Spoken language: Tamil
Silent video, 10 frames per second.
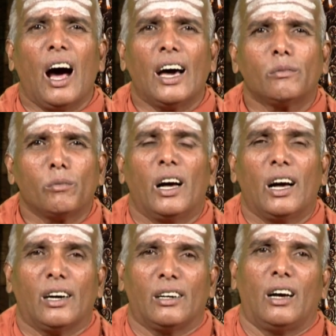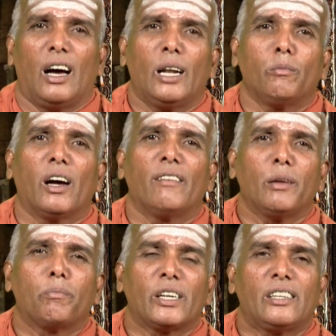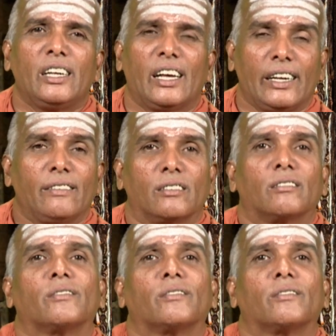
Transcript: ஆன்மா ஆன்மாவை பற்றிய அறிவு